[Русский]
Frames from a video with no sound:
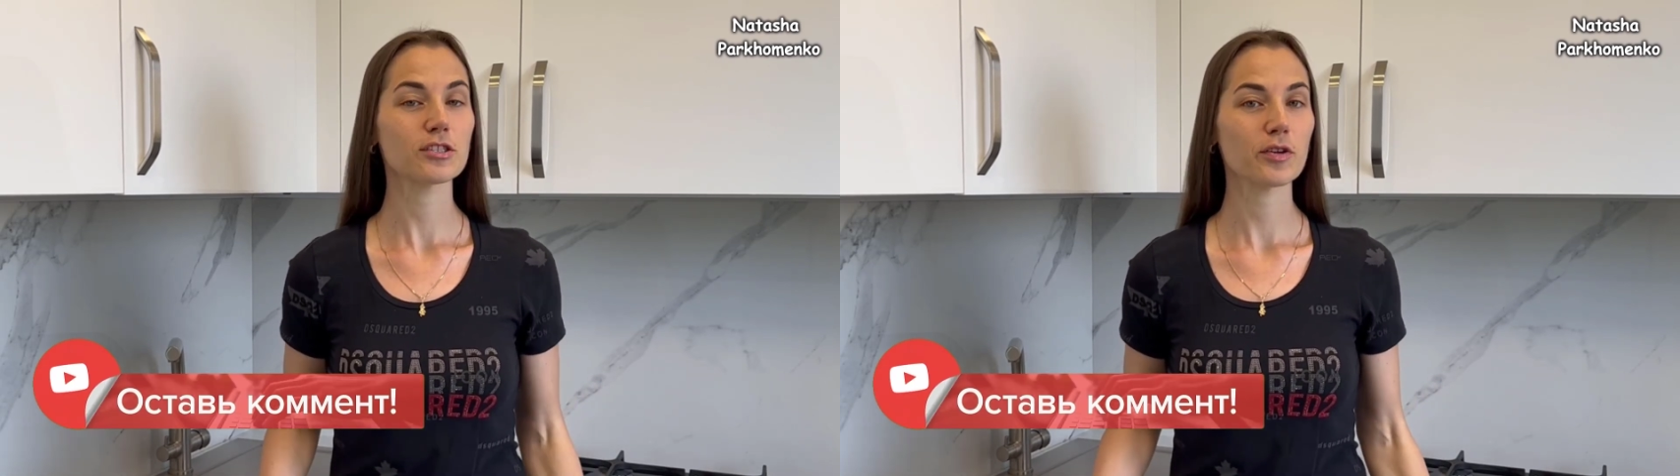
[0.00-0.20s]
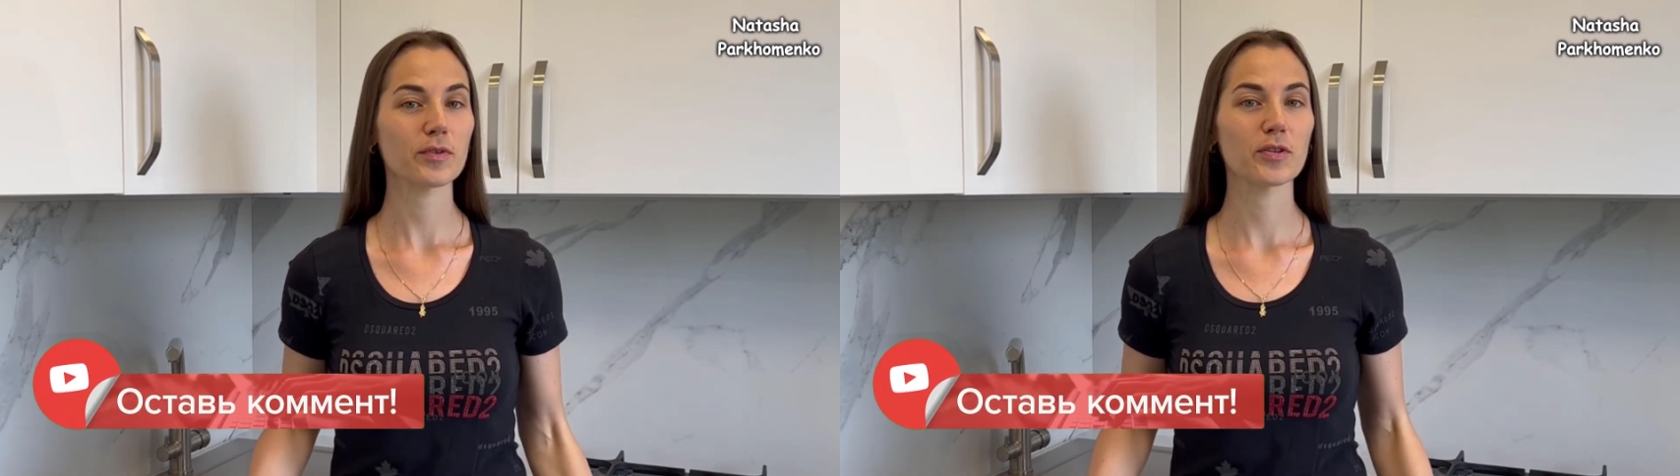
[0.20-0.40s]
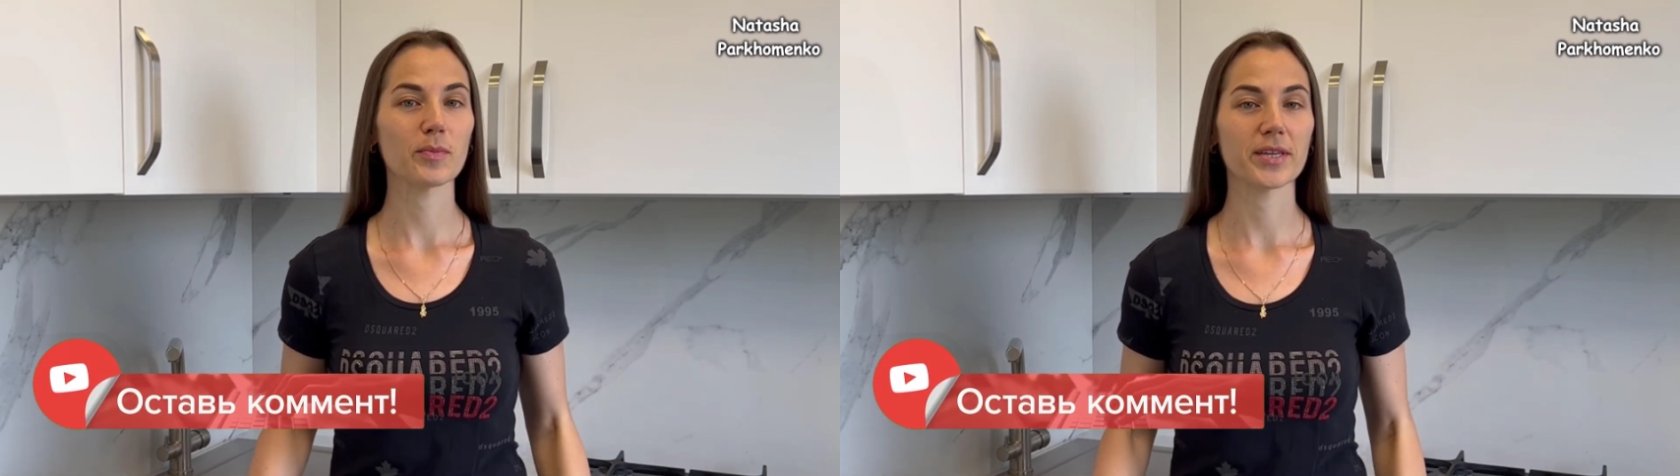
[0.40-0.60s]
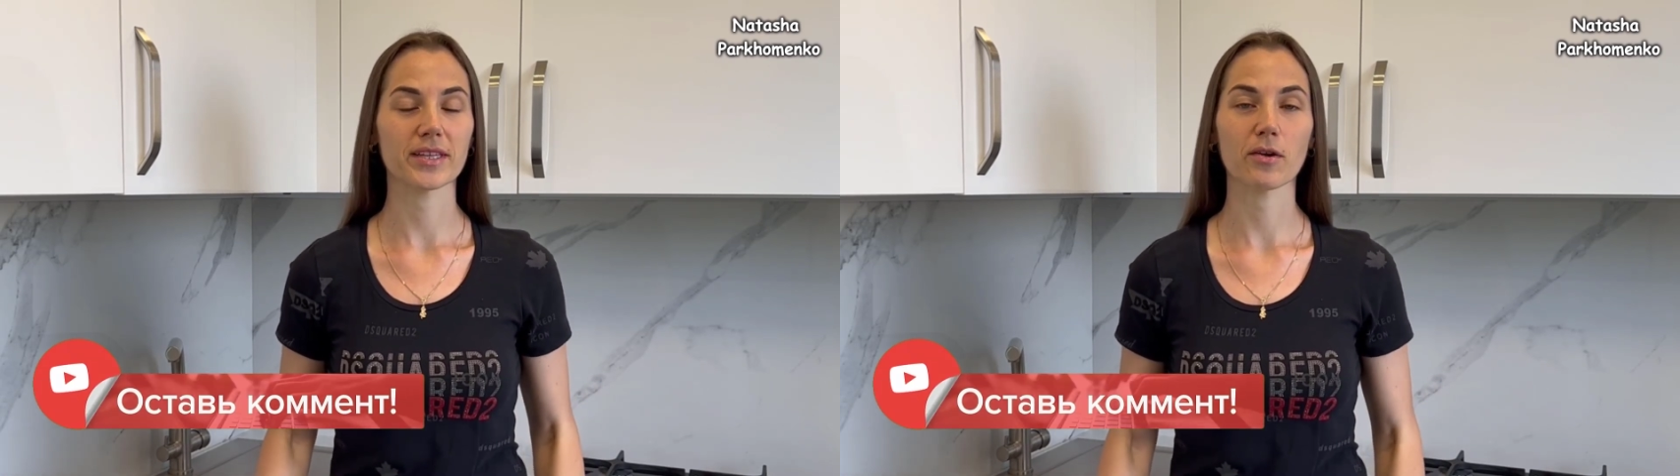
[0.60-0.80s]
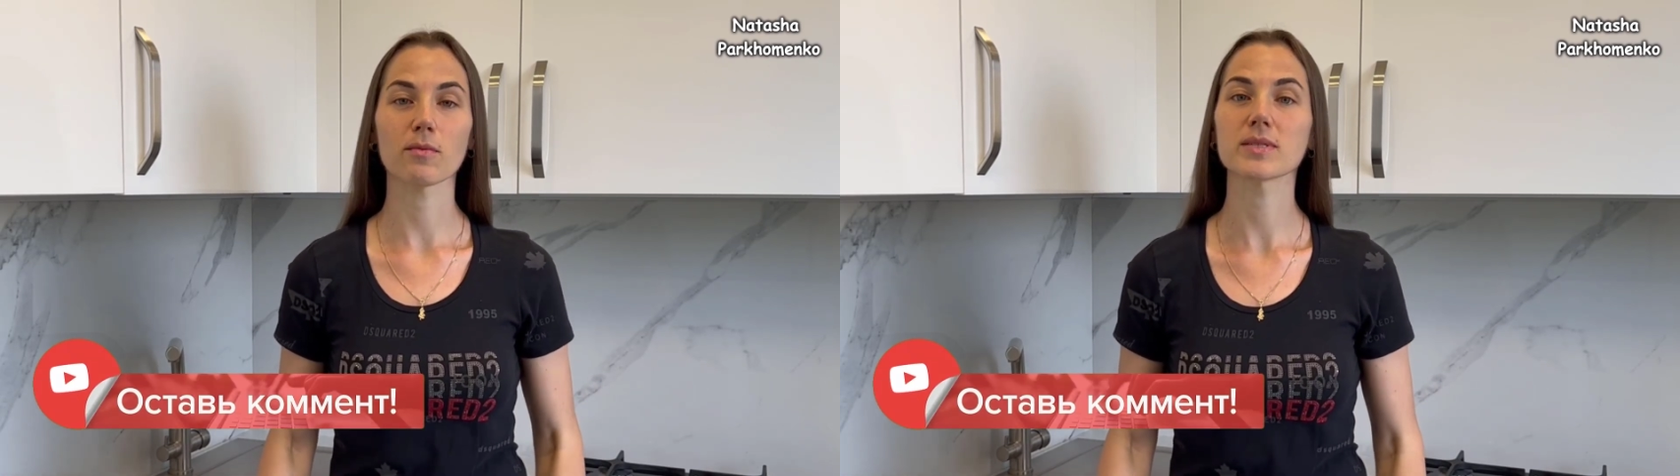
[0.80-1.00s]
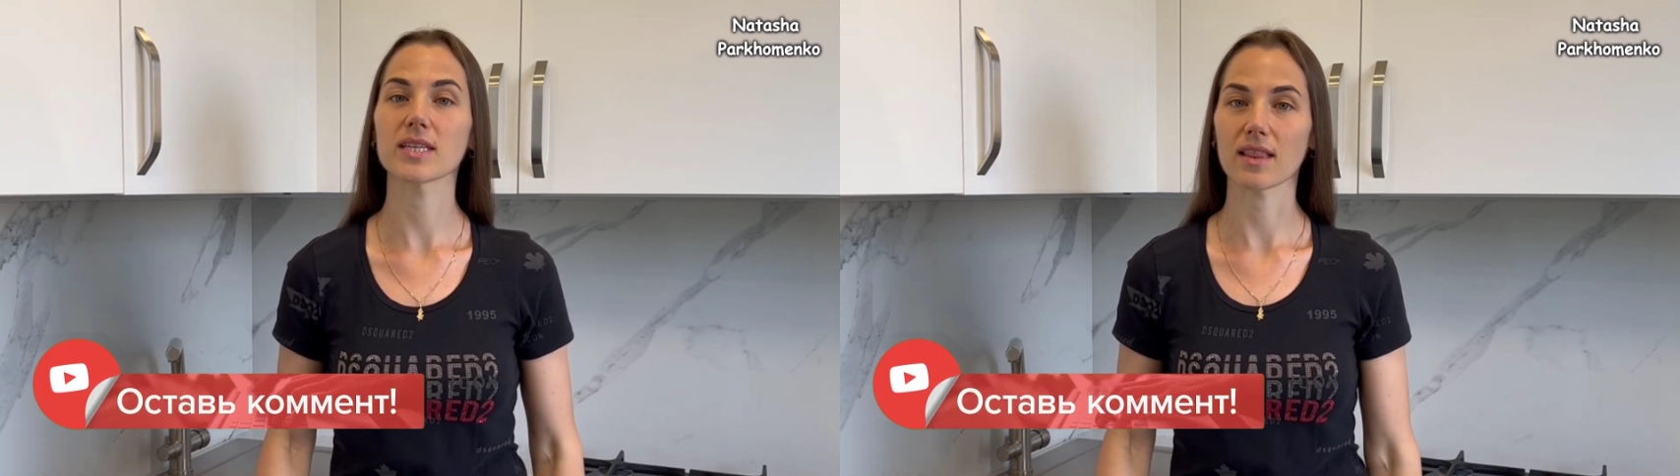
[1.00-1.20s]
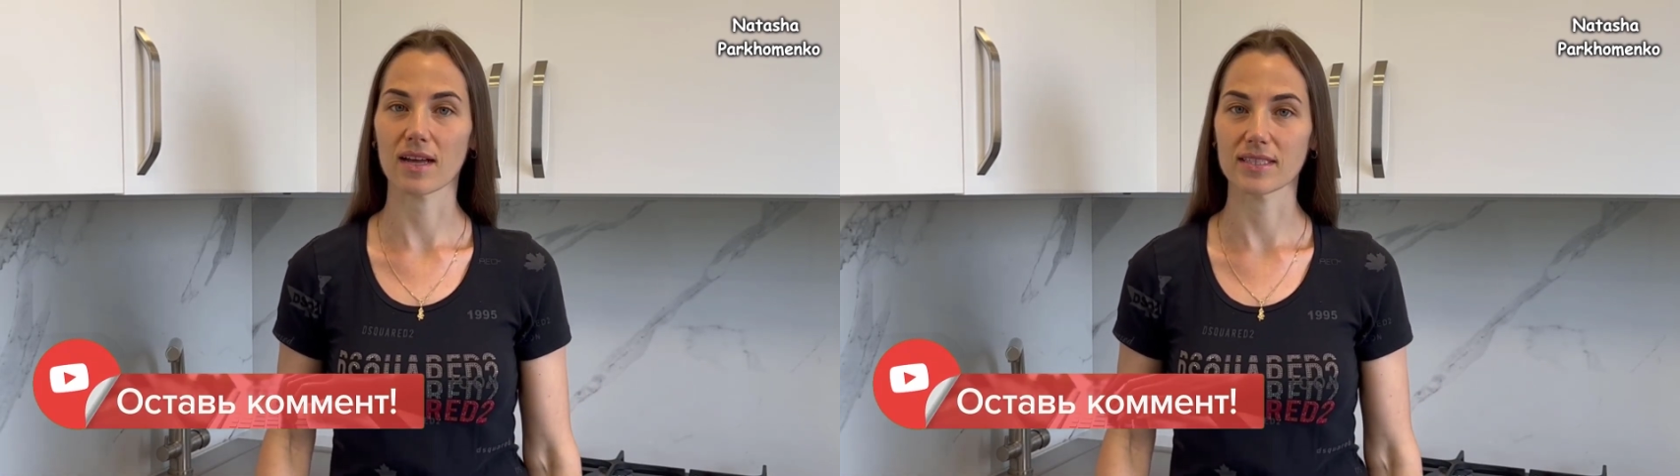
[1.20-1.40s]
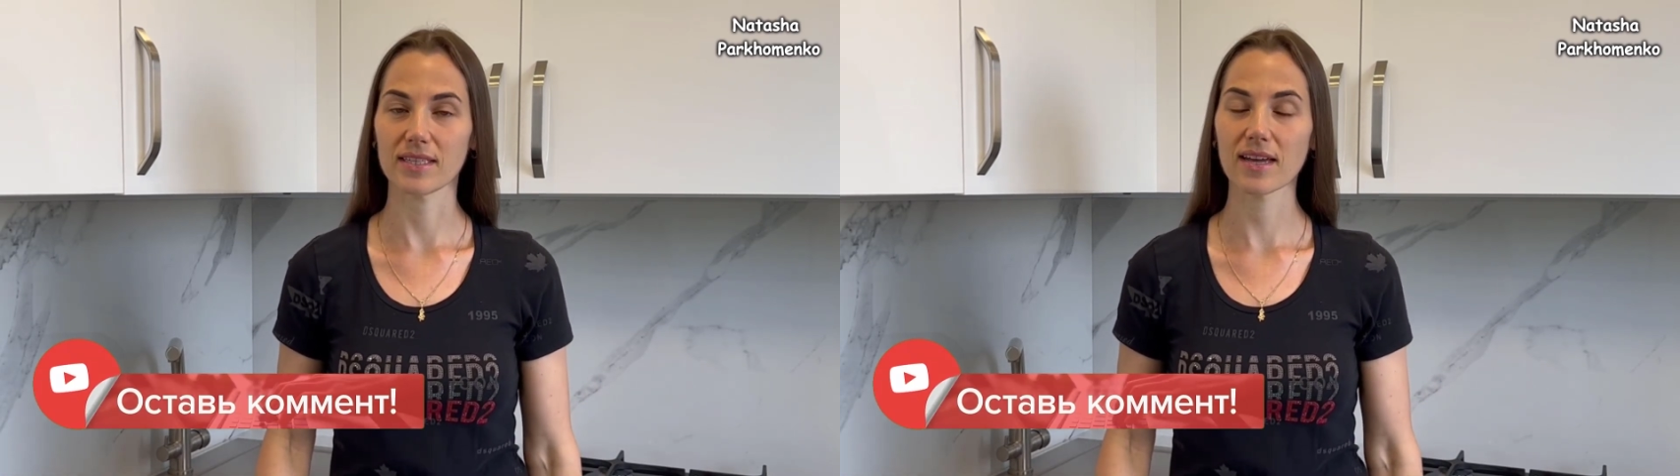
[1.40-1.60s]
что вы думаете о таком
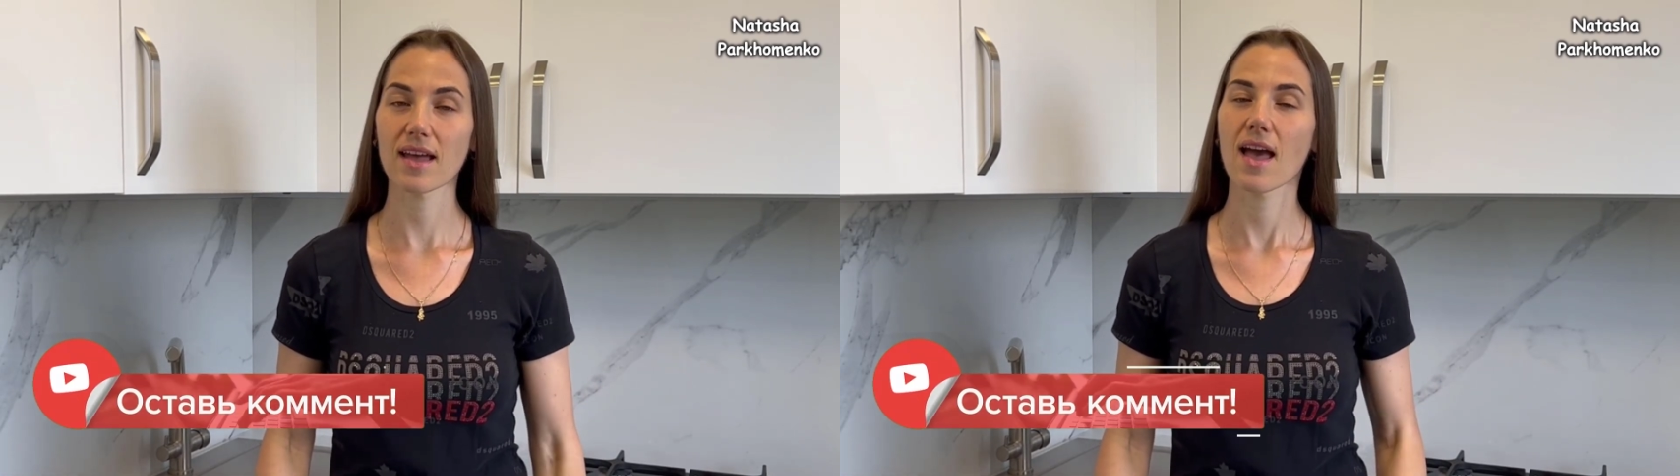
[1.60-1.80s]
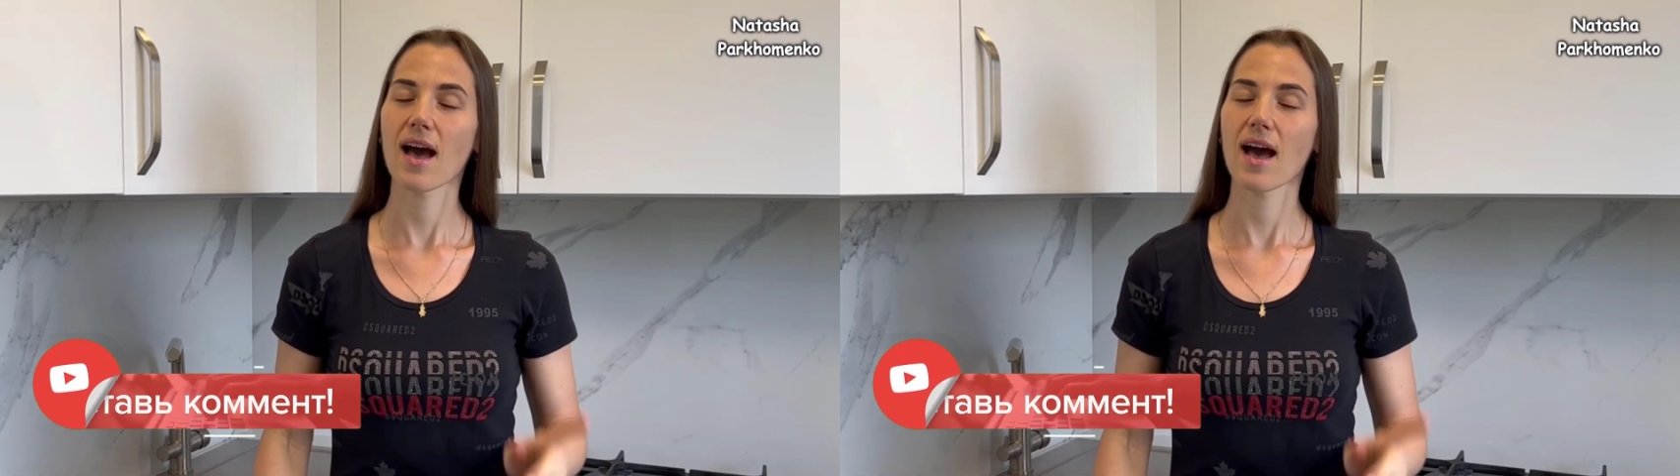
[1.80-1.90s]
салате.